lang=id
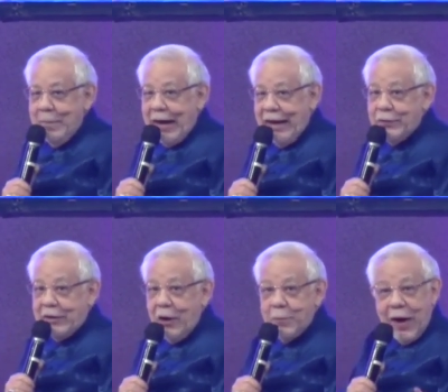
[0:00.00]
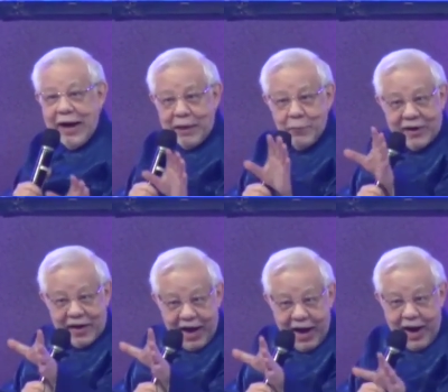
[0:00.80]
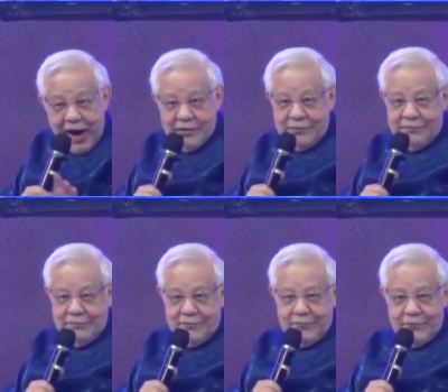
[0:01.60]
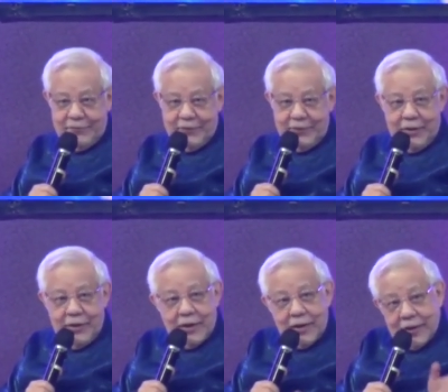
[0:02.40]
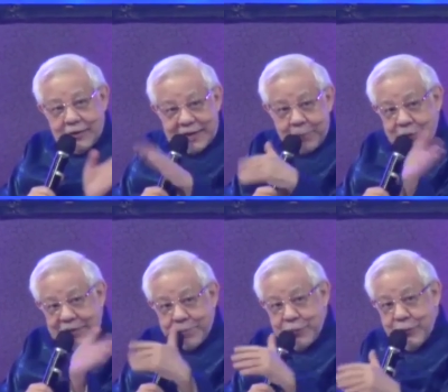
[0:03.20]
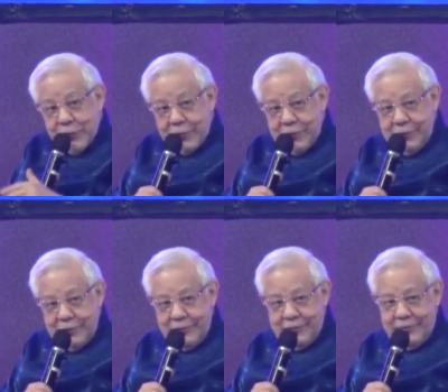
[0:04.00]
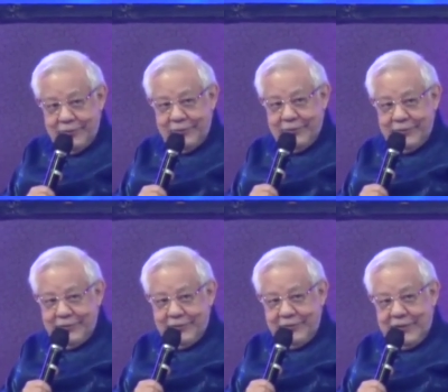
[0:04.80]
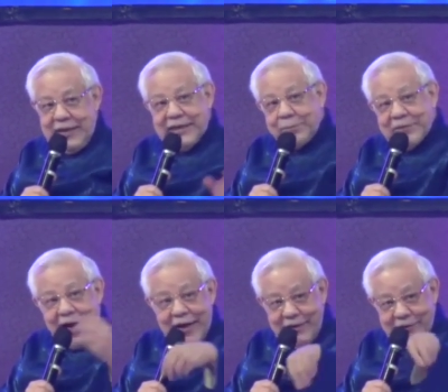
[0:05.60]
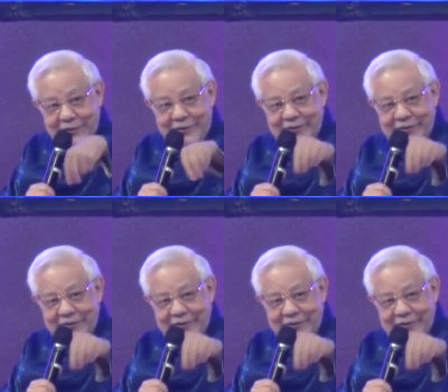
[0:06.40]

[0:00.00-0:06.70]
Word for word: Maka itu kalau mau anakmu keren, campur-campur. Jadi capcai gitu.